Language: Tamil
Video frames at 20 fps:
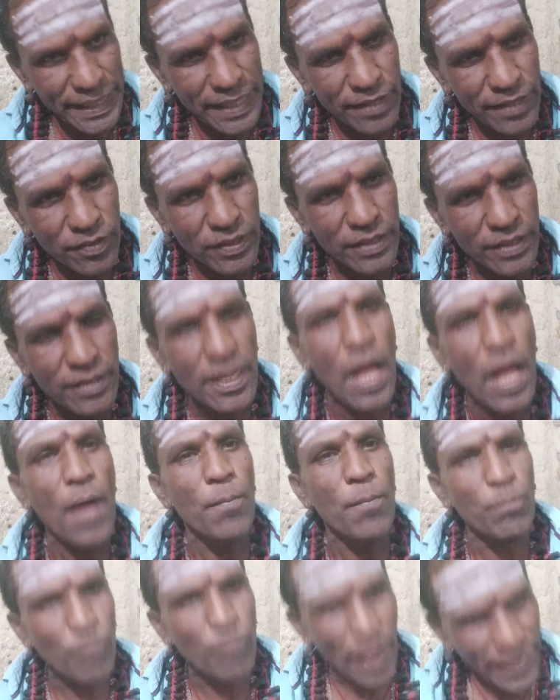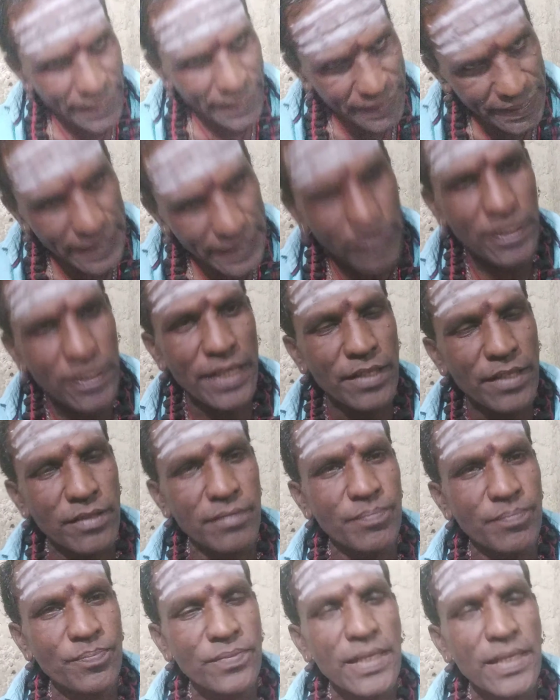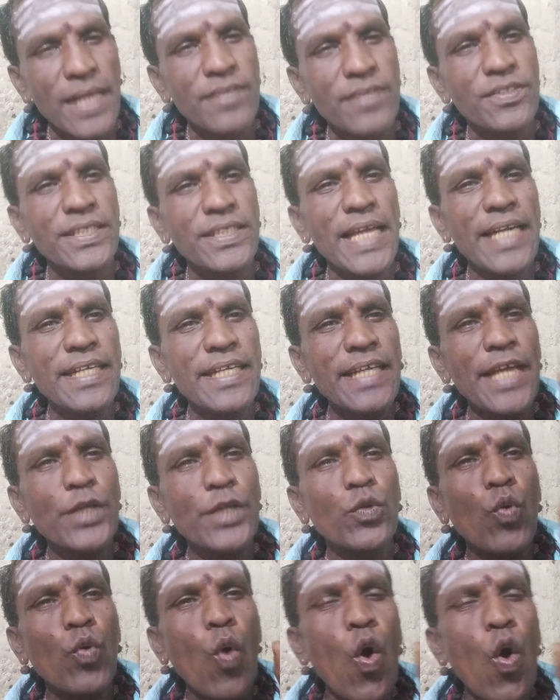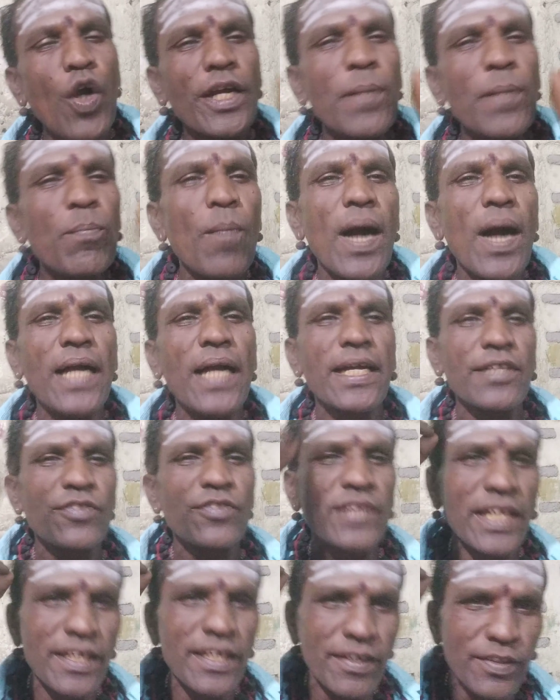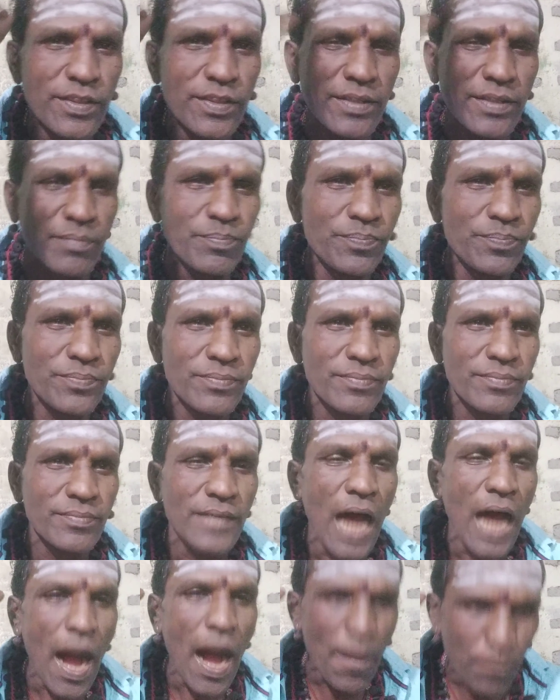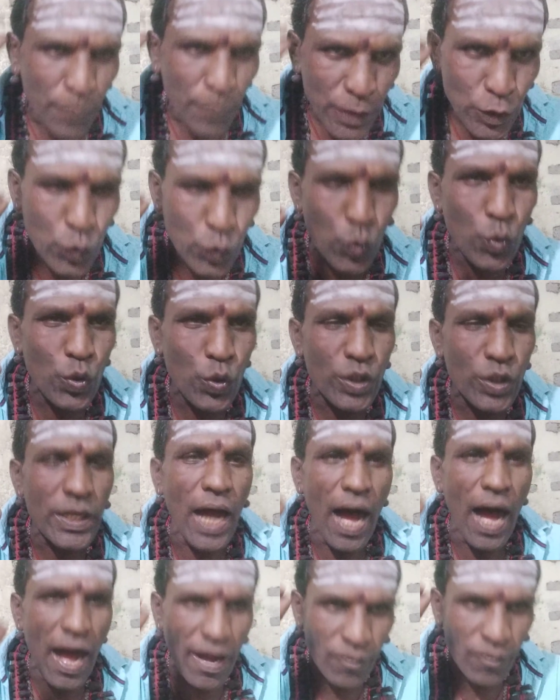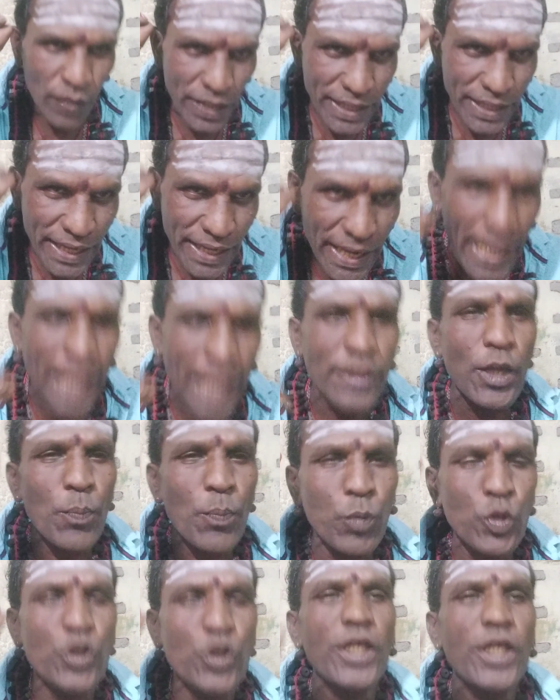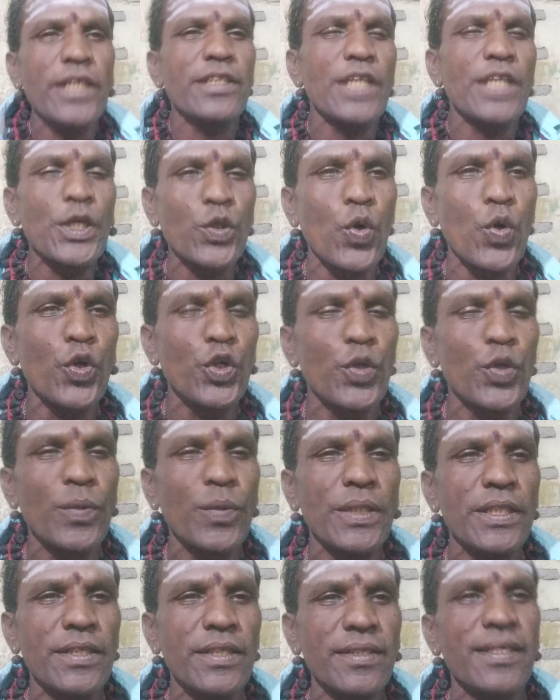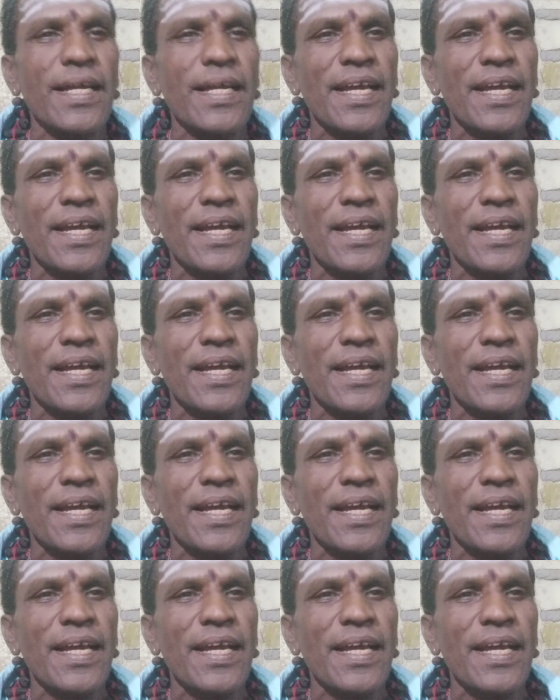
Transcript: எடுத்து பைண்டிங் செய்து சென்னை கோடம்பாக்கத்தில் இருந்து அம்பத்தூருக்கு அவரே அந்த புத்தகத்தை கொண்டு வந்து